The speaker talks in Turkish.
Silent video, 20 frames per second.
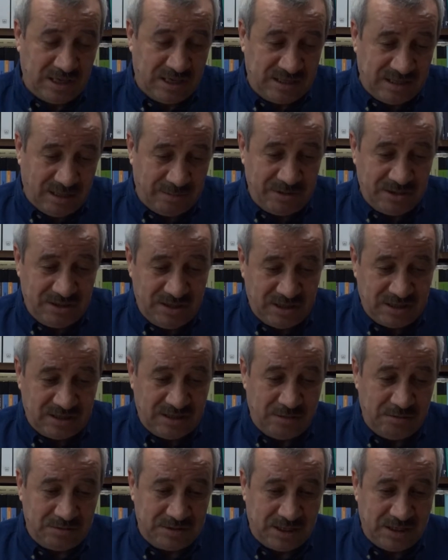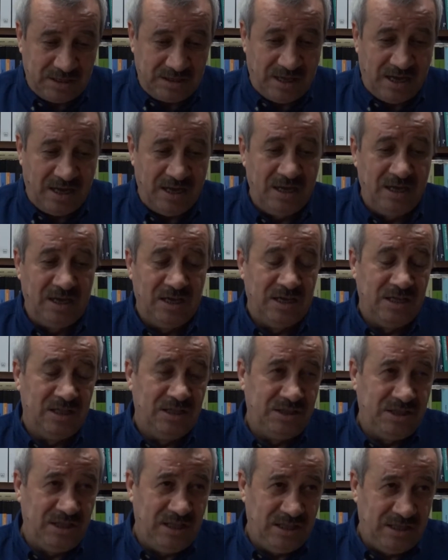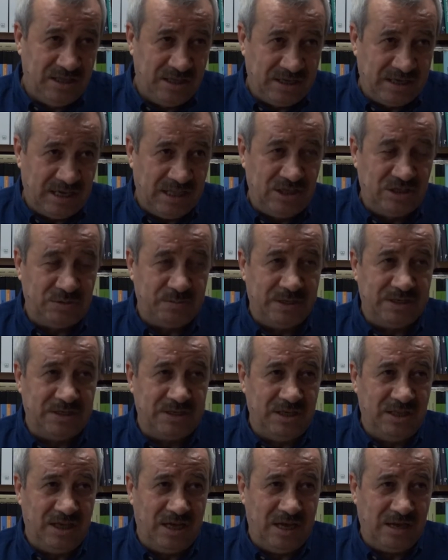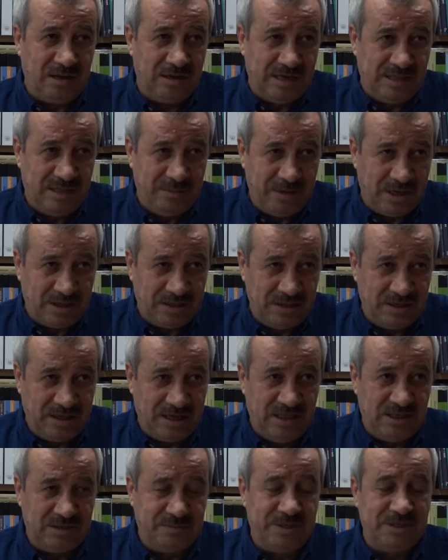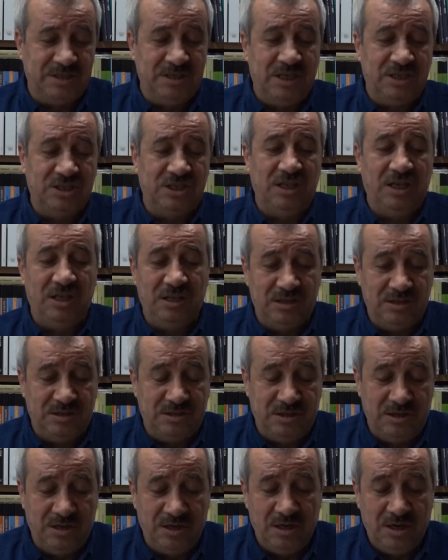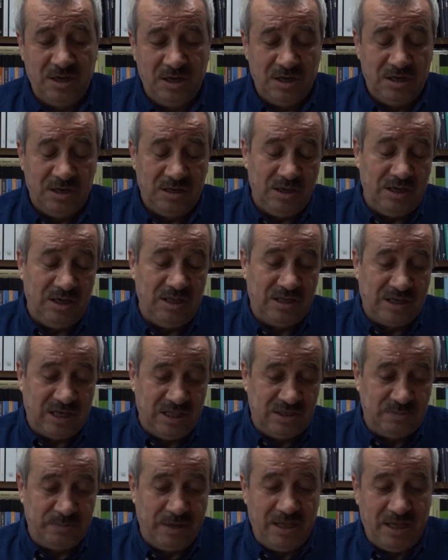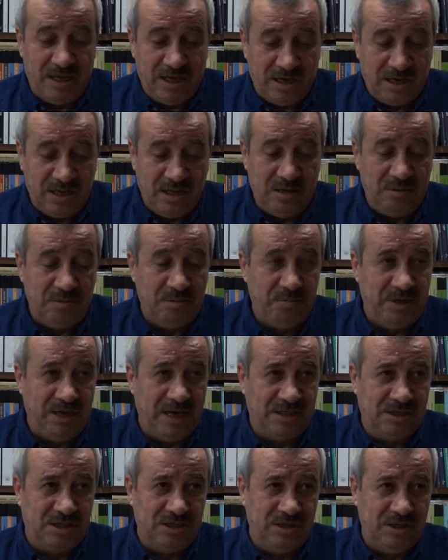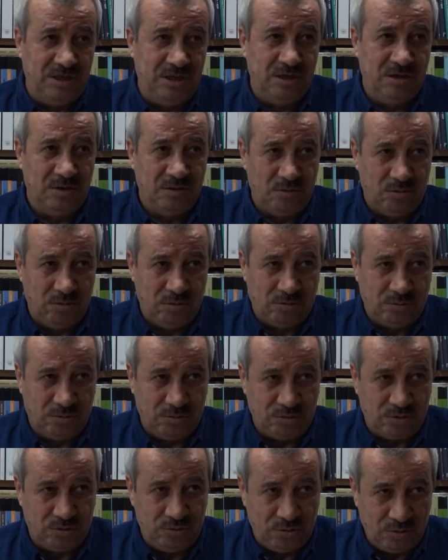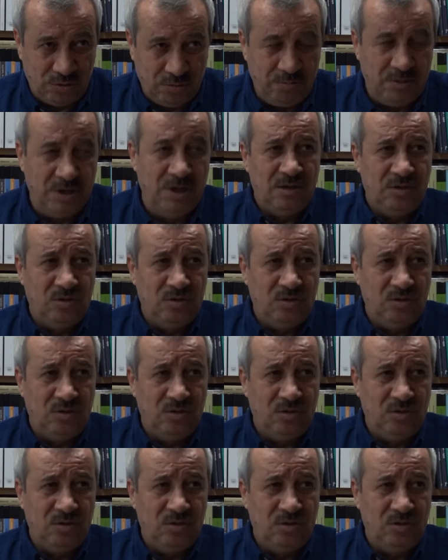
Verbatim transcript: kitap ettiği kitler üzerinde dilinin gelişmesiyle, edebiyatın gelişmesiyle şey ilgisi, e, gelişmeyle ilgili bir etkisi olduğunu düşünüyorum.